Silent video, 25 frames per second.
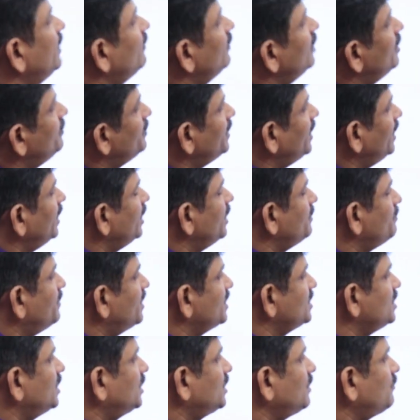డెవలప్డ్ అంటే
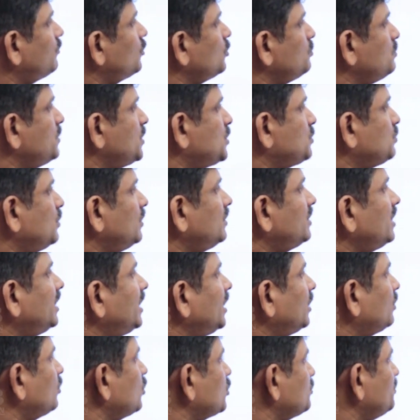బడ్జెట్ ఆఫ్ రూపీస్ వన్
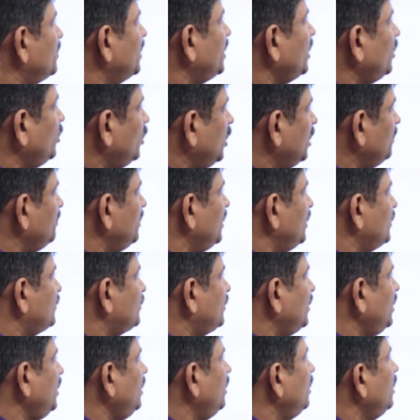థర్టీ క్రోస్ బై ద యూనియన్
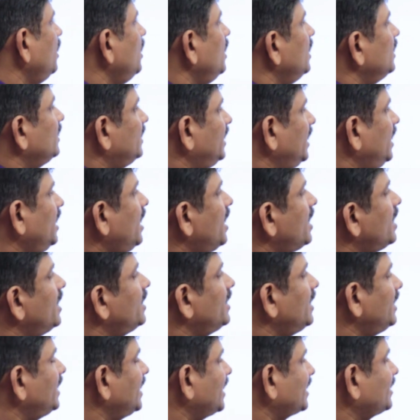మినిస్ట్రీ తిహాన్
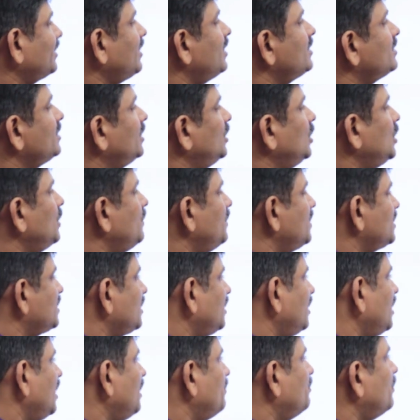అంటే టెక్నాలజీ
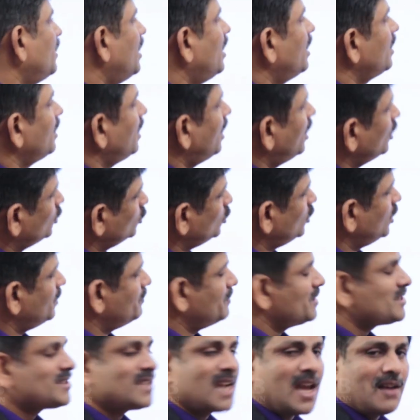ఇన్నోవేషన్ హబ్ ఆన్
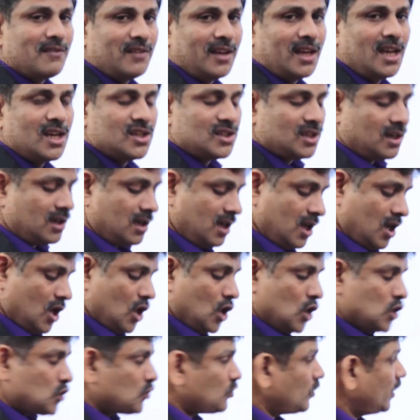ఆటోనమస్ నావిగేషన్
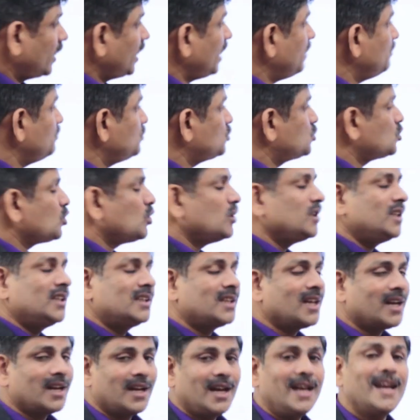స్వయం
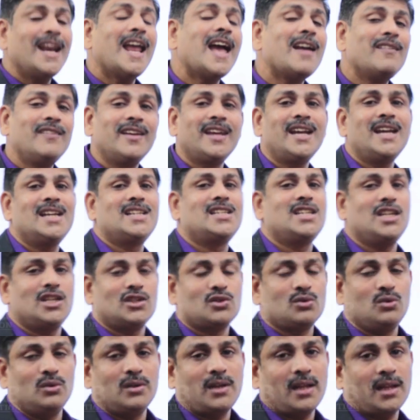చోదితంగా నావిగేట్
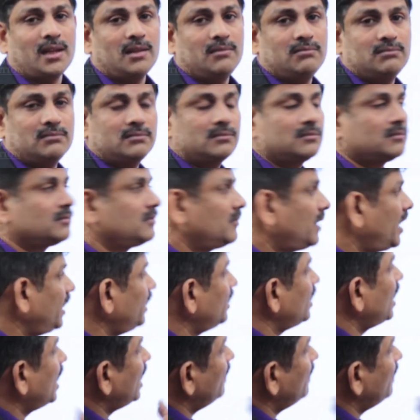చేసుకుంటుంది రైట్